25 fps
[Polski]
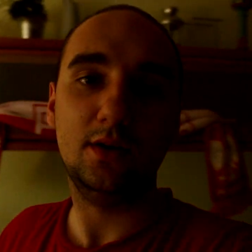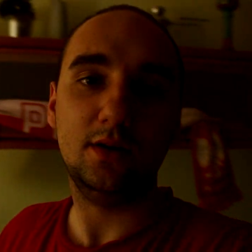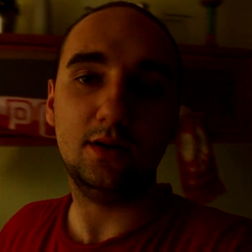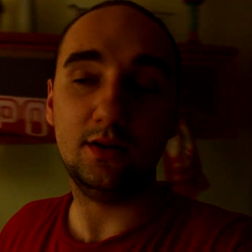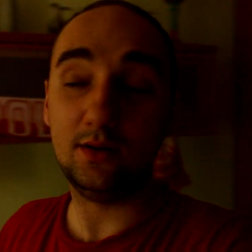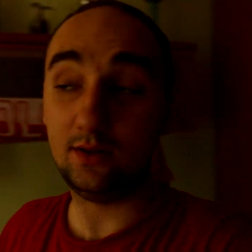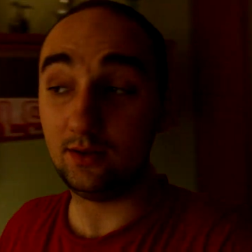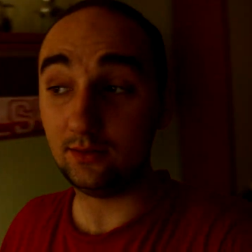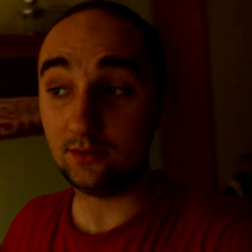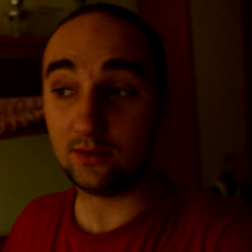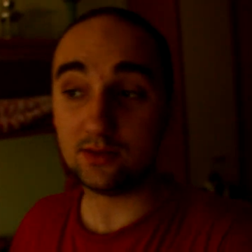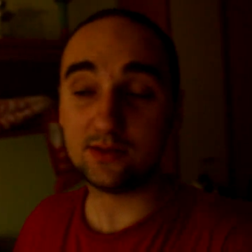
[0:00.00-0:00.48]

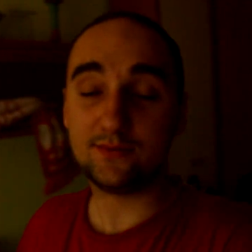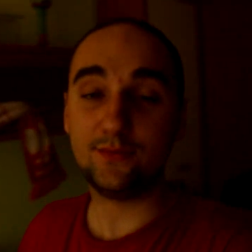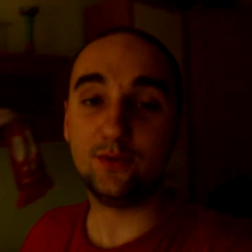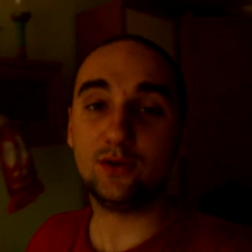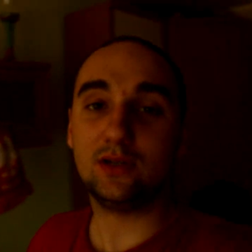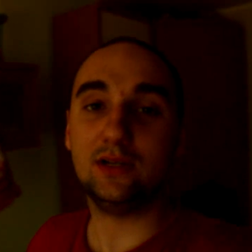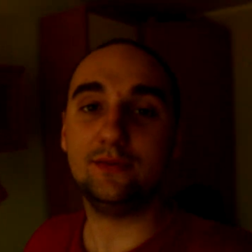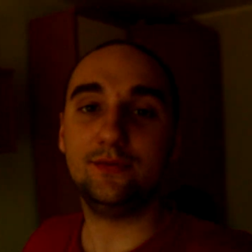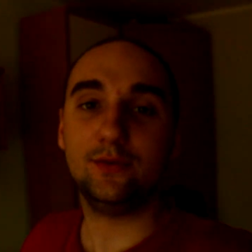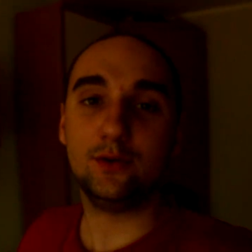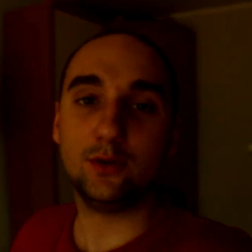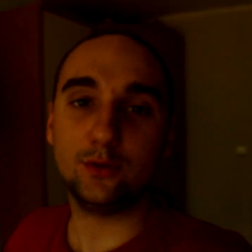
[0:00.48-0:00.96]
E, to jest w
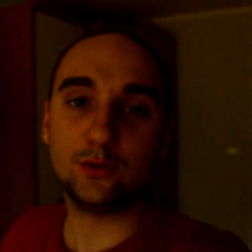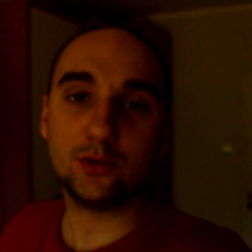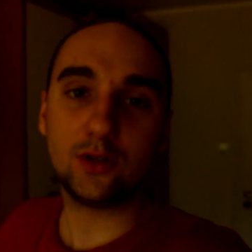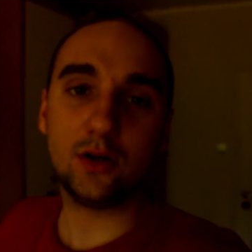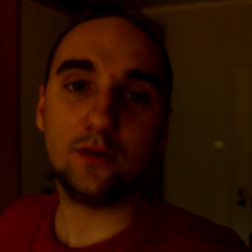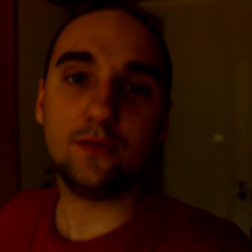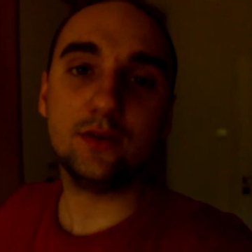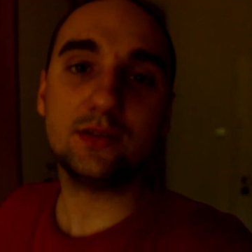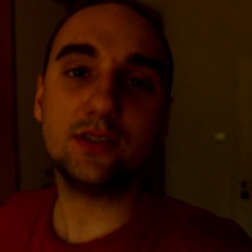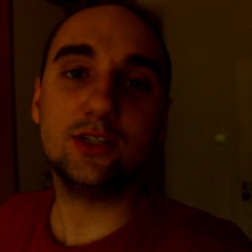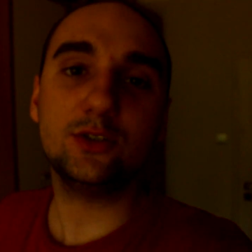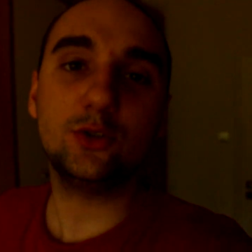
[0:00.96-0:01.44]
ogóle
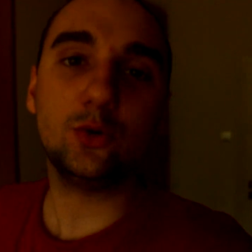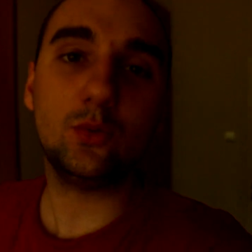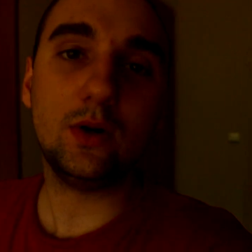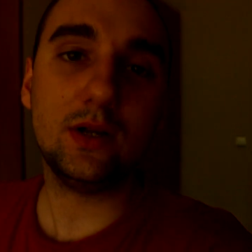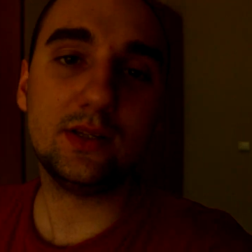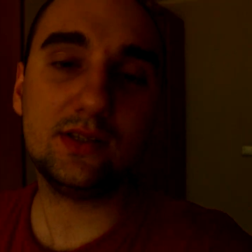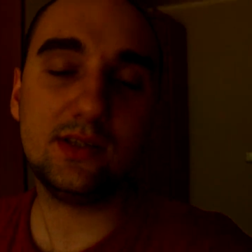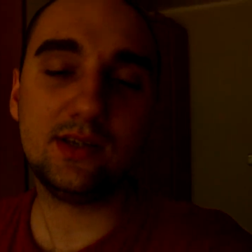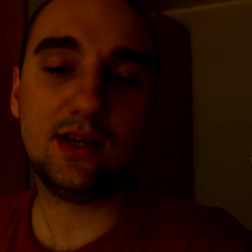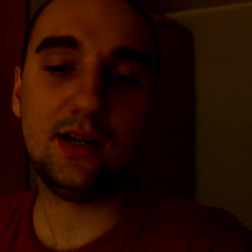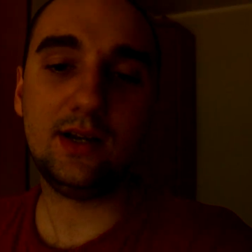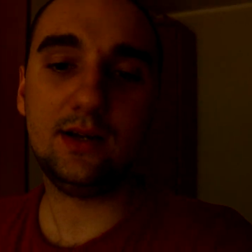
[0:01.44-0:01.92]
wyjątkowa
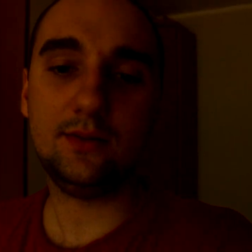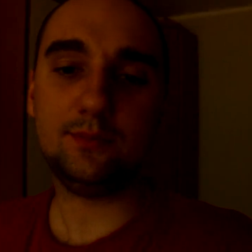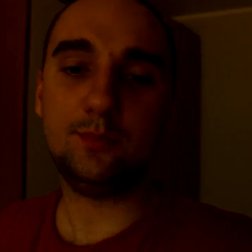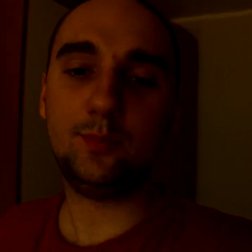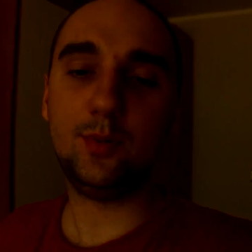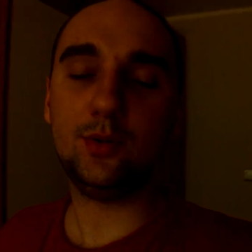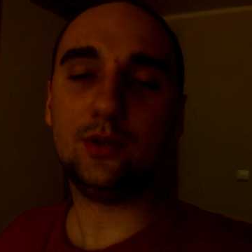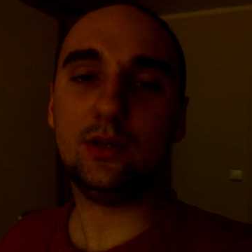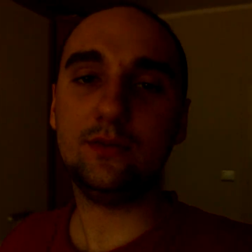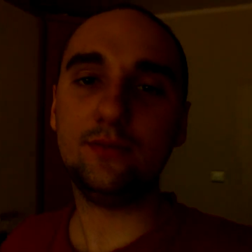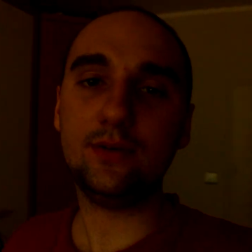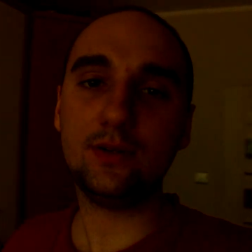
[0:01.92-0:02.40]
sytuacja,
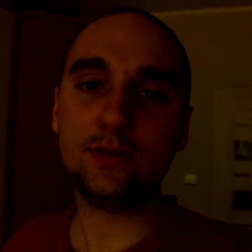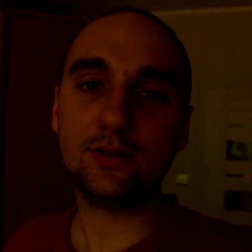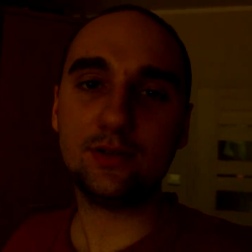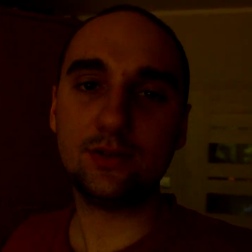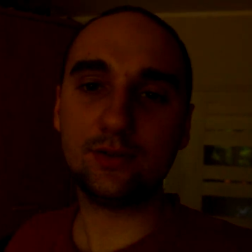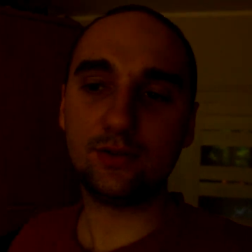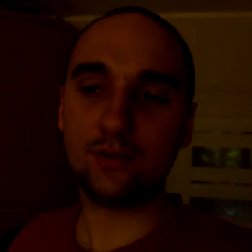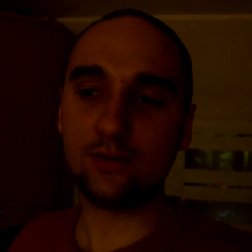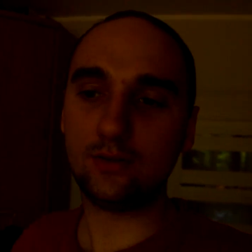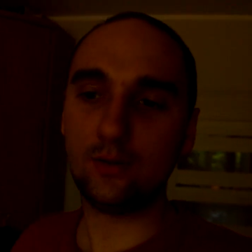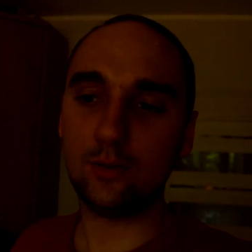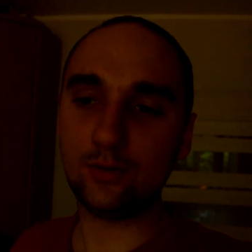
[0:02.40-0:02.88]

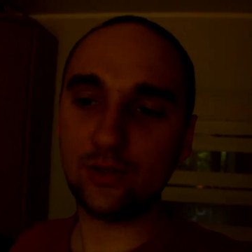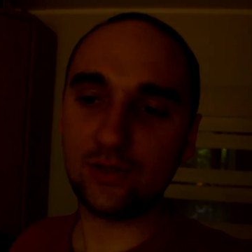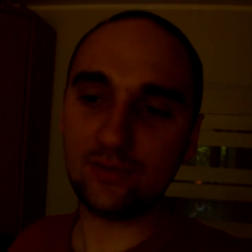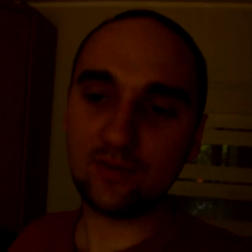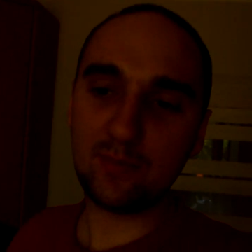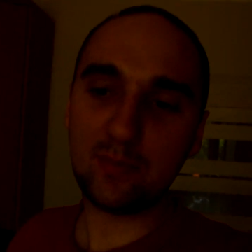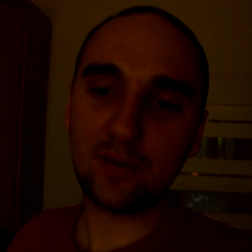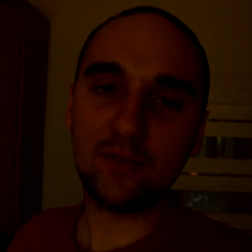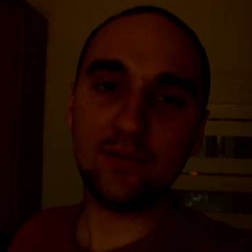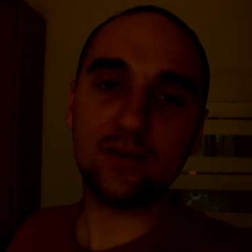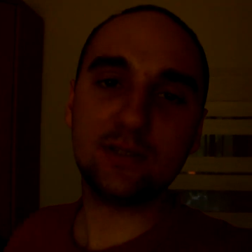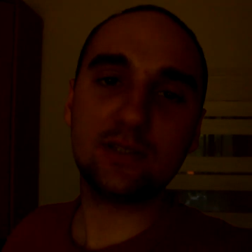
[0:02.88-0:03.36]
ponieważ on się
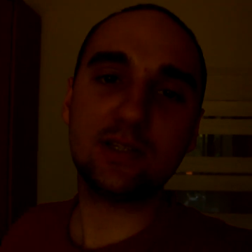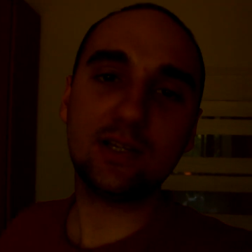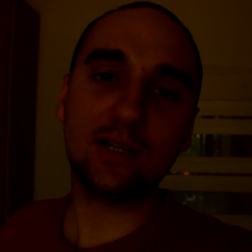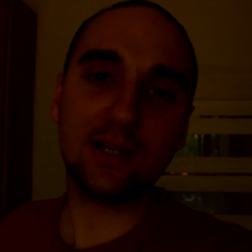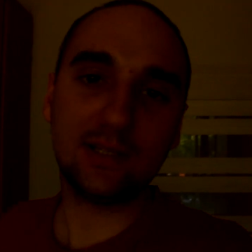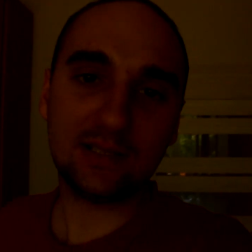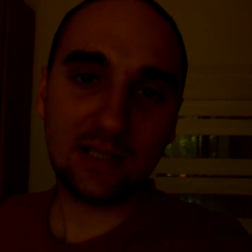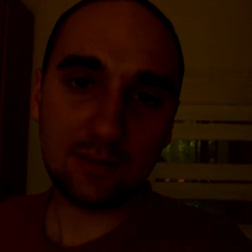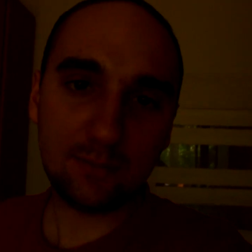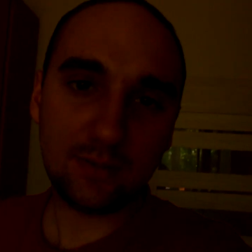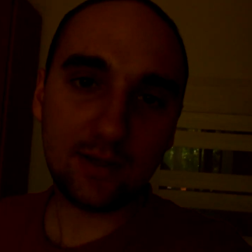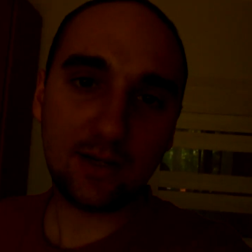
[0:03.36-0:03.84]
wyprowadza z
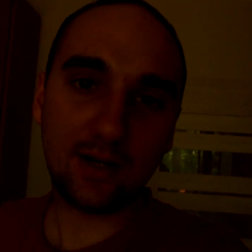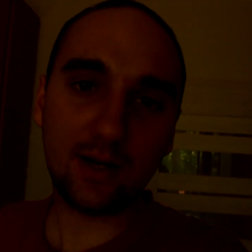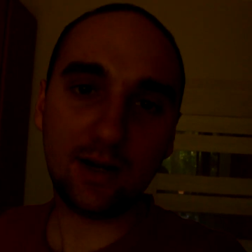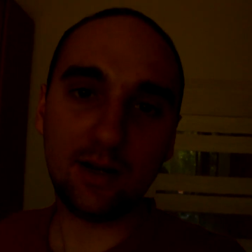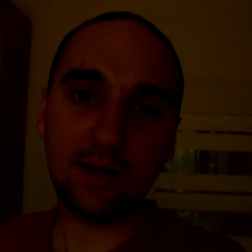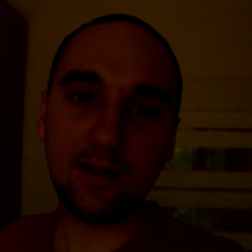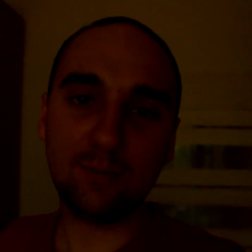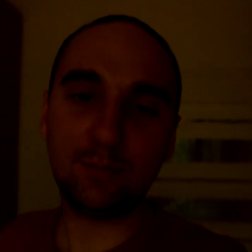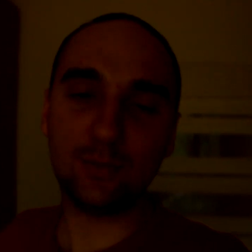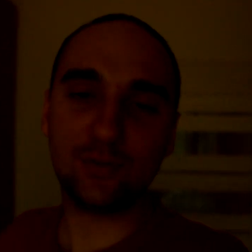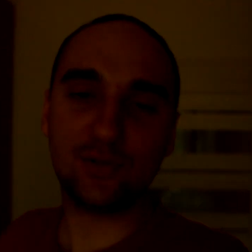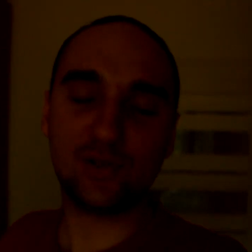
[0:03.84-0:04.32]

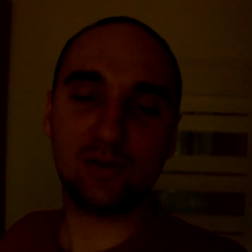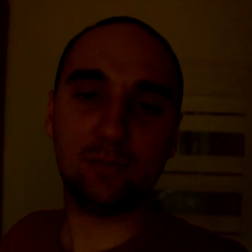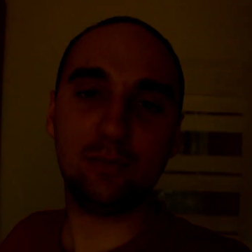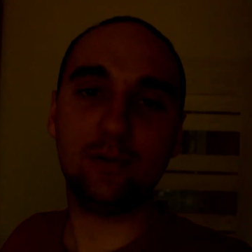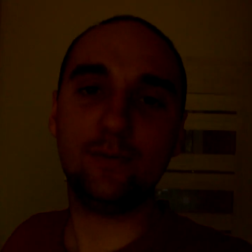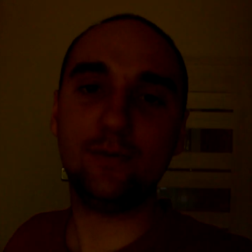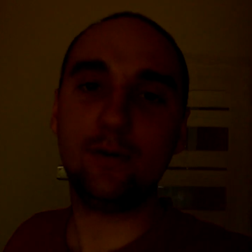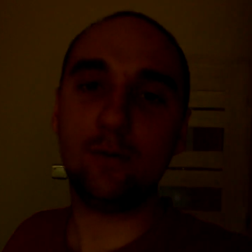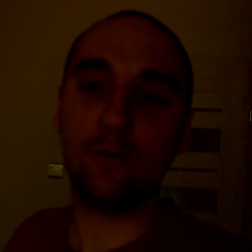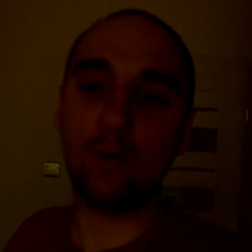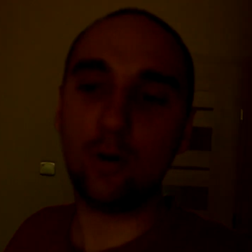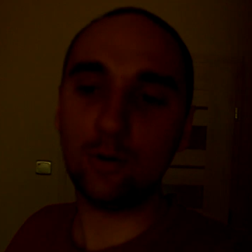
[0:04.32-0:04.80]
akademika i
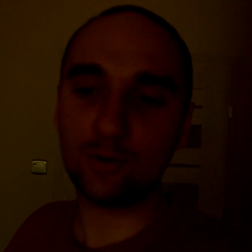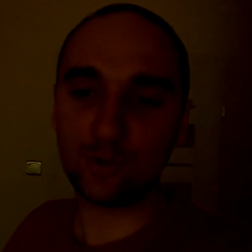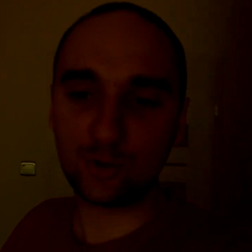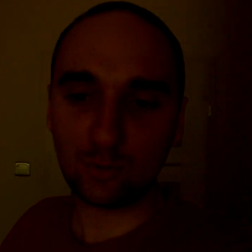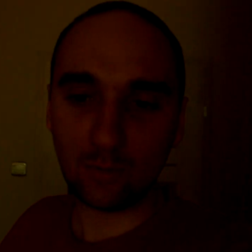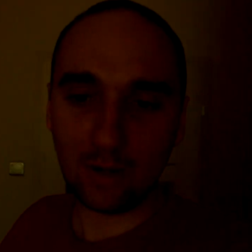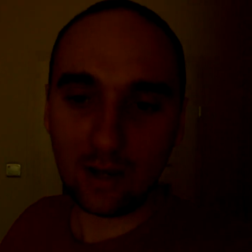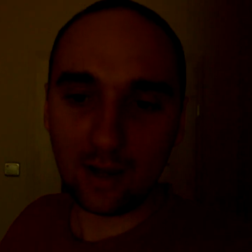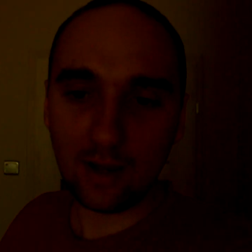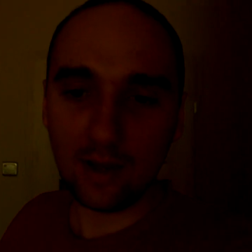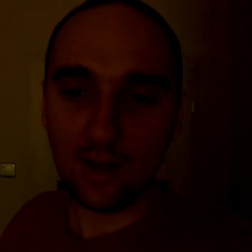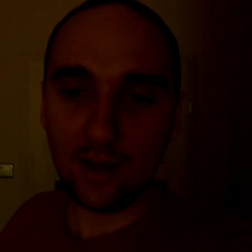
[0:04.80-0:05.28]
potrzebował
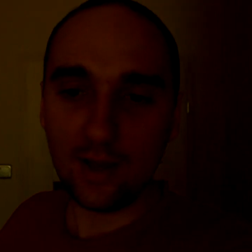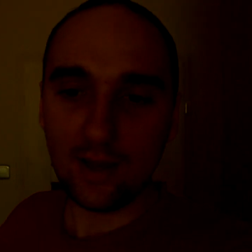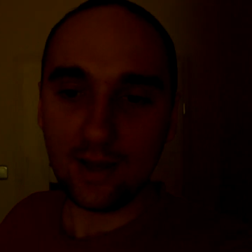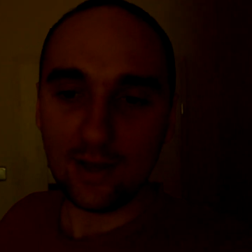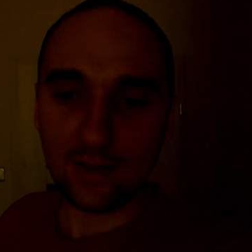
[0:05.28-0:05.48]
osła,